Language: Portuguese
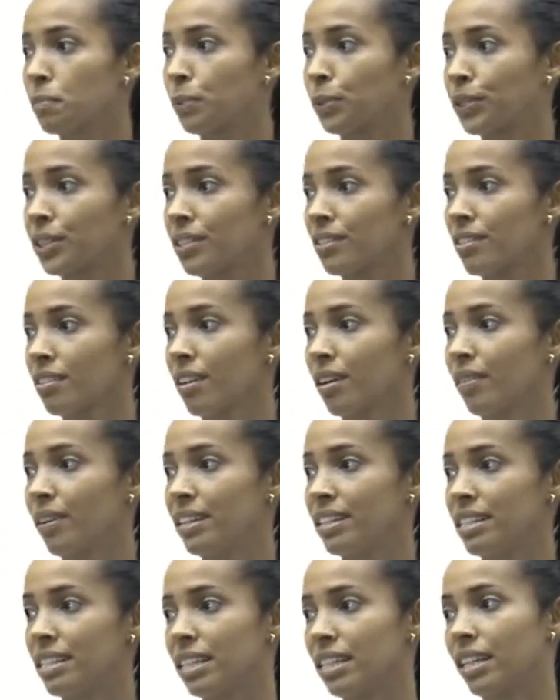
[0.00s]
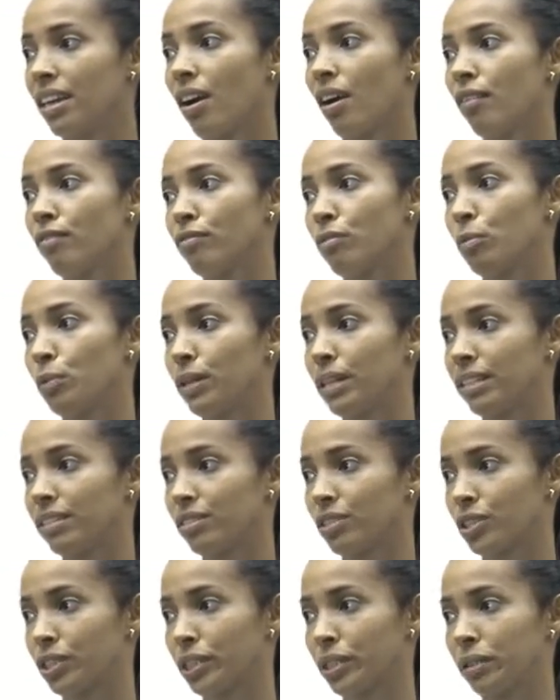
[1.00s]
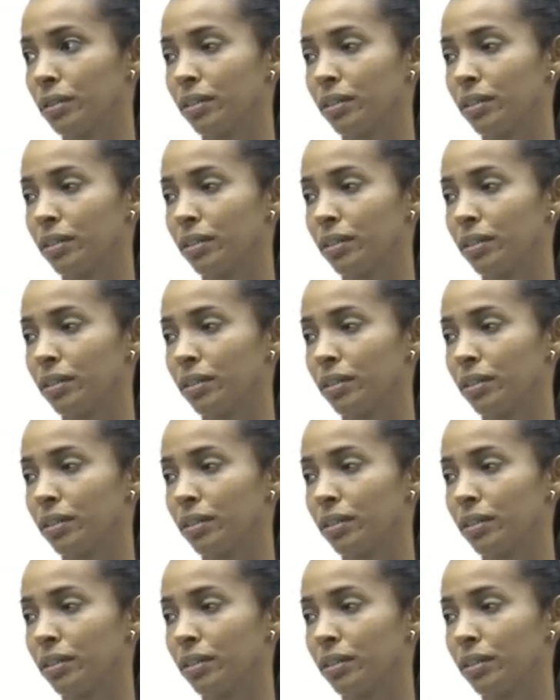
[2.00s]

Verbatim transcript: personal idea of winter.